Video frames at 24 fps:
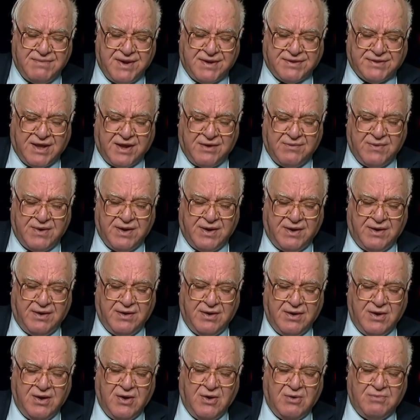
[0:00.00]
التنويع
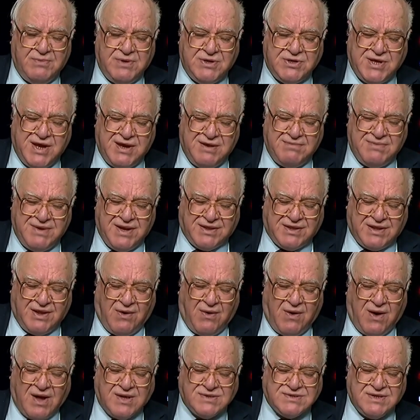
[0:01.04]
بشيء من
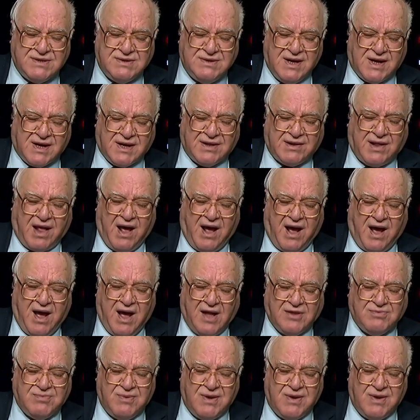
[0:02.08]
التوازن لقطاعات